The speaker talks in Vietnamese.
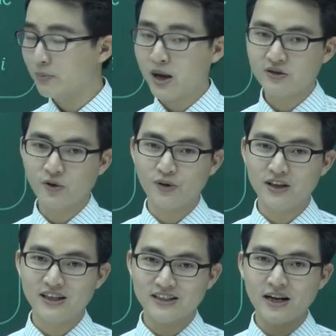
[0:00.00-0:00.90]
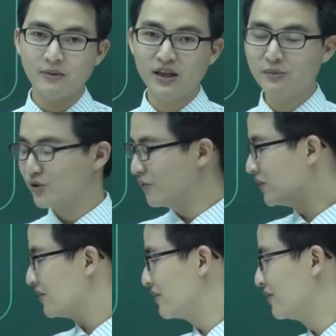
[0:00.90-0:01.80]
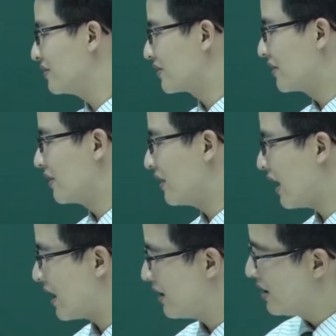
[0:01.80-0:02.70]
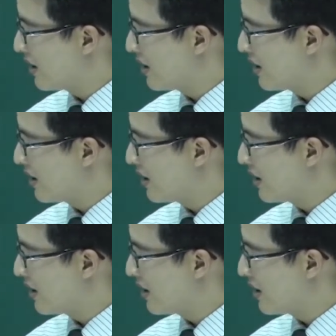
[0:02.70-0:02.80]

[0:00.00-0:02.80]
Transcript: phần ba rồi thì chắc chắn em tìm được số phức tương ứng, đó là